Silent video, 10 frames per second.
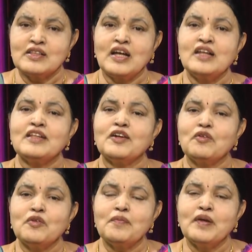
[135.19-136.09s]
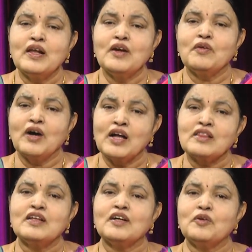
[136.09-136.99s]
తల్లిదండ్రులు పిల్లలు
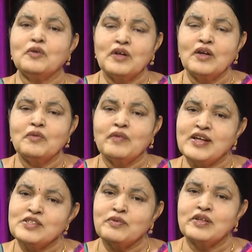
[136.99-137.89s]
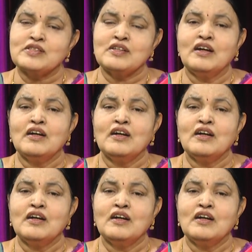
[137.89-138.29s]
అత్త కోడలు వైస్ వర్స